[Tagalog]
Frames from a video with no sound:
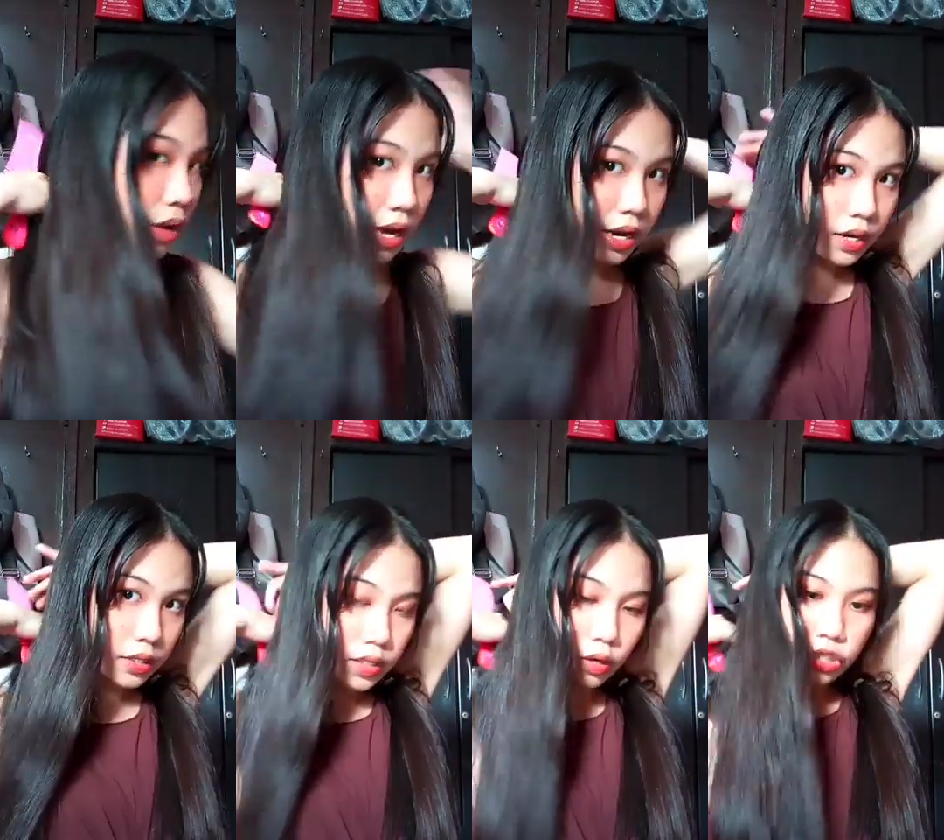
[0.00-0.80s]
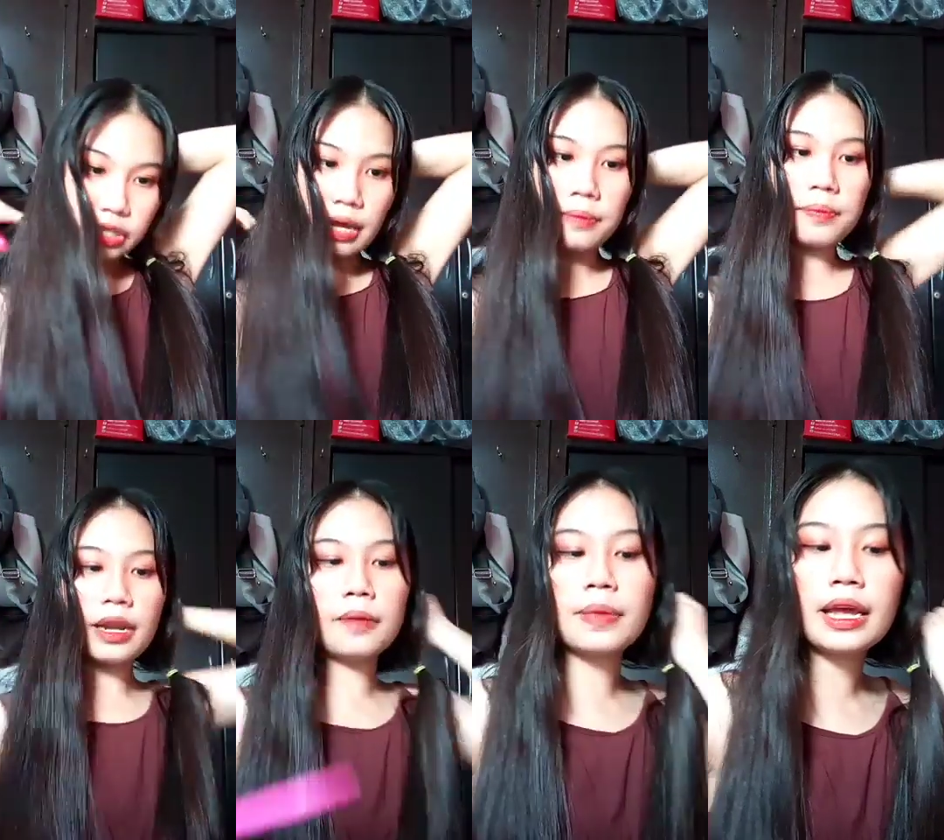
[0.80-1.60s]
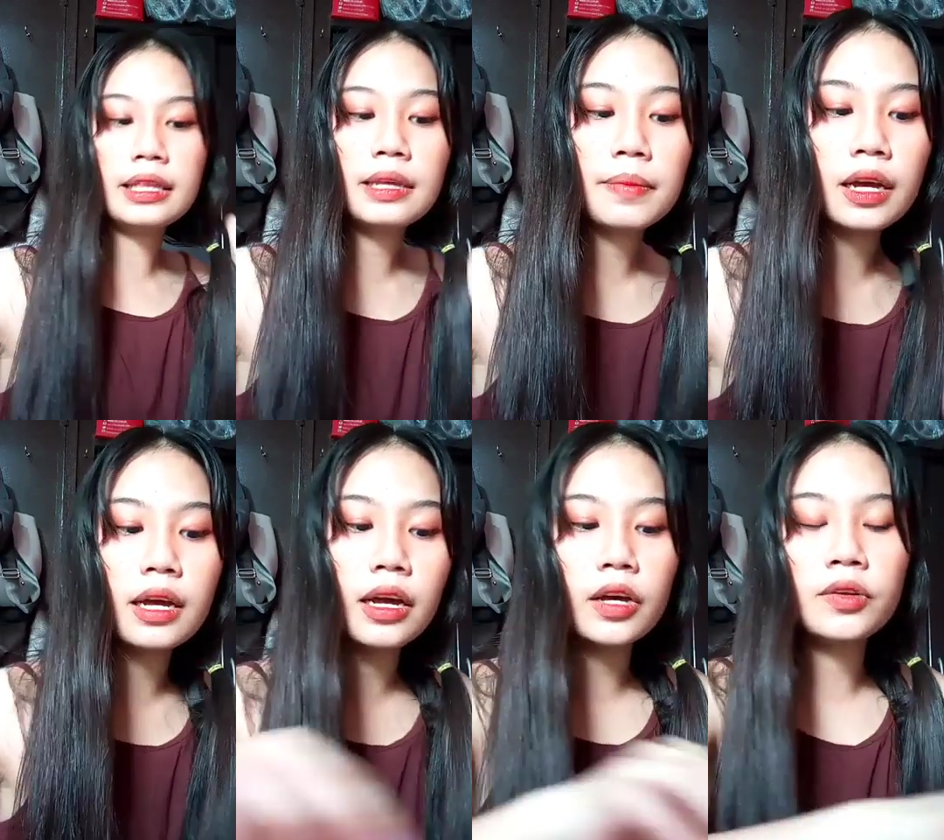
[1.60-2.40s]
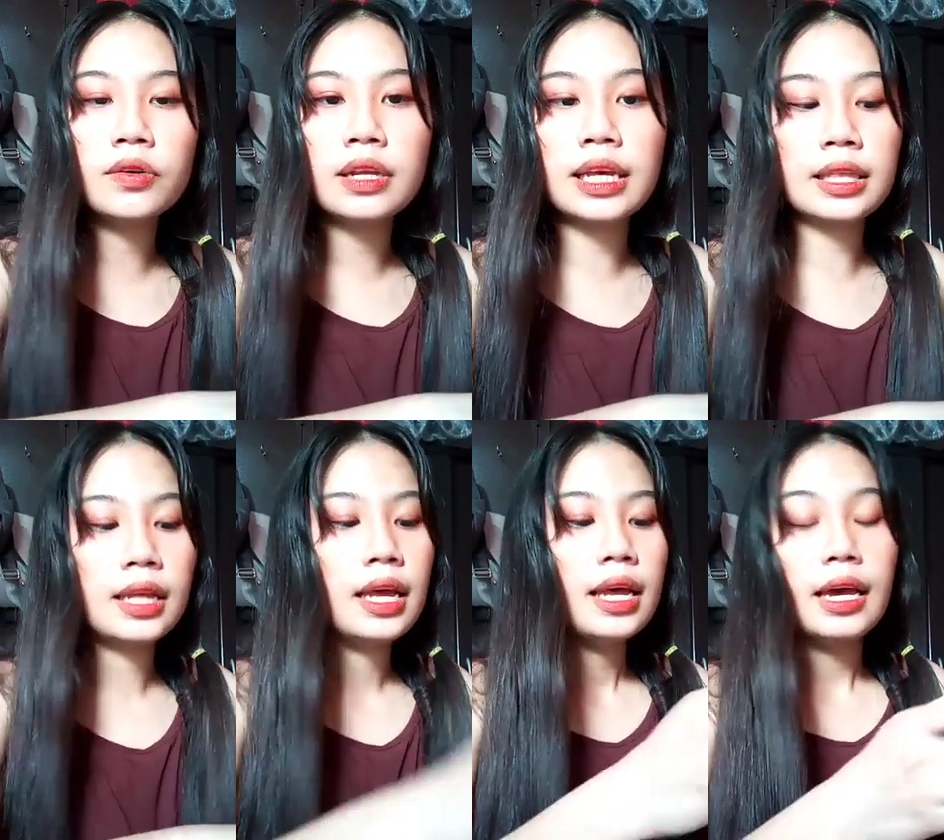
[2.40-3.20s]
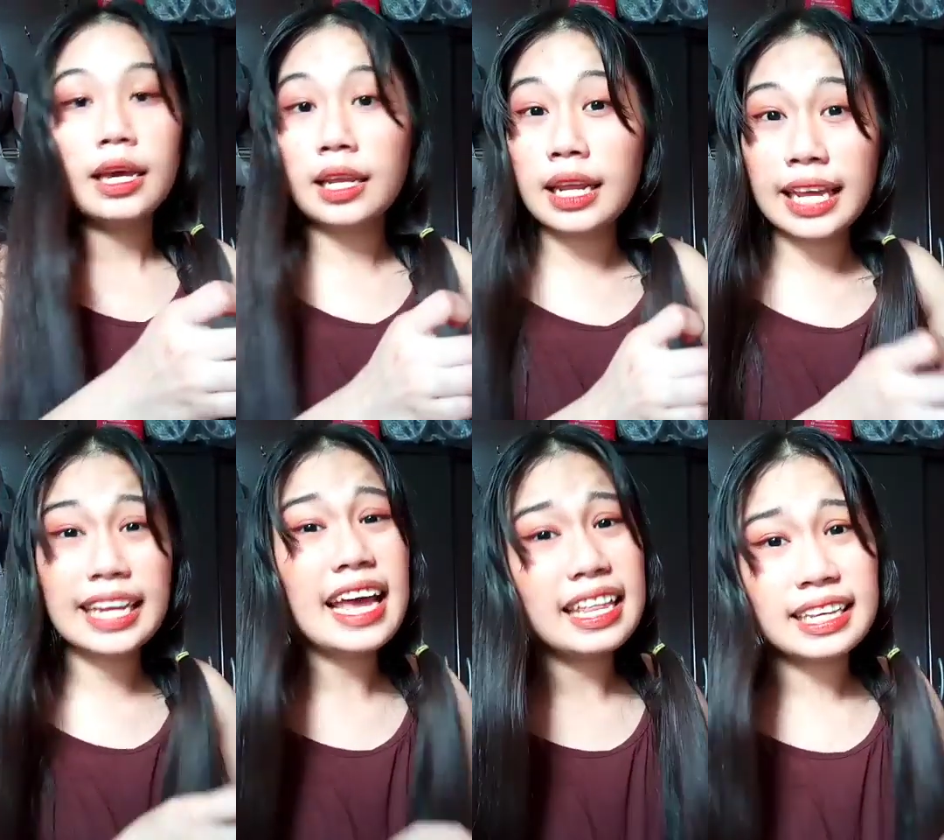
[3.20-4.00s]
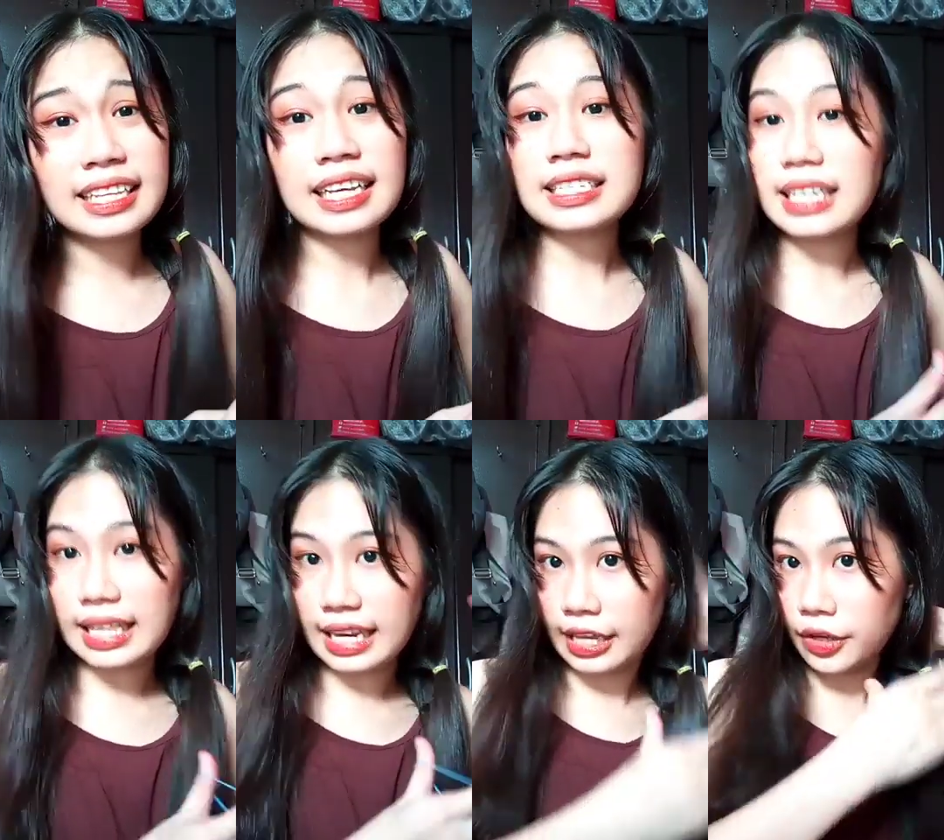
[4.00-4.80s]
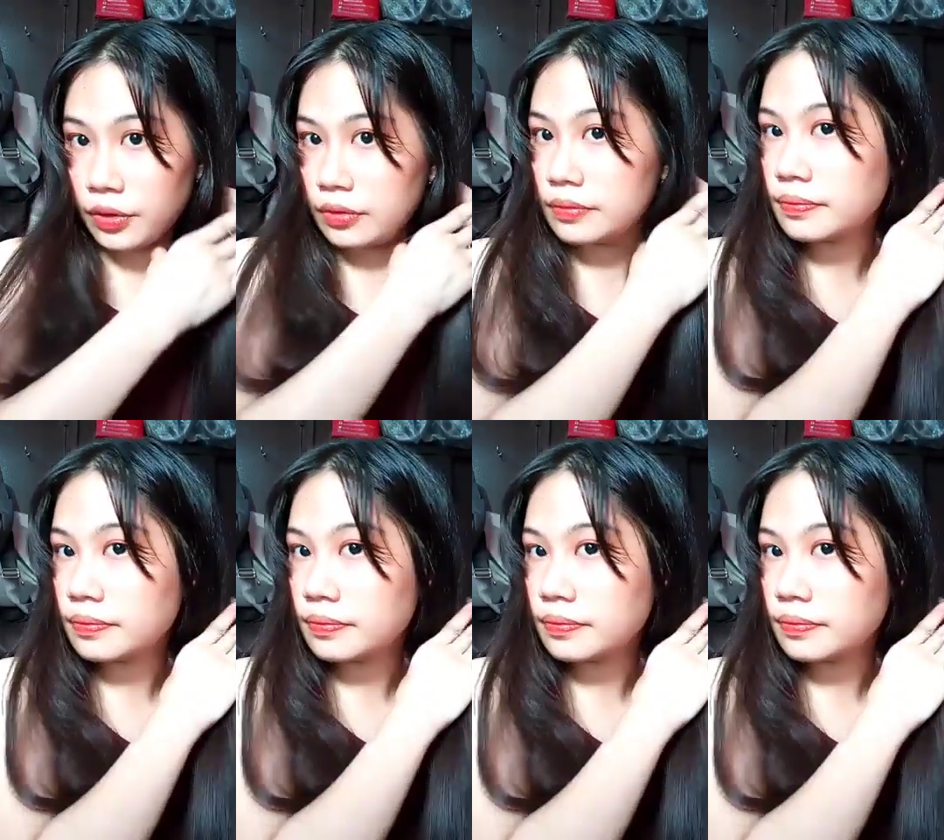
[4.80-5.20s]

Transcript: hair. So, syempre, para hindi magkagalo ulit, ay lalagyan natin ng Sanrio.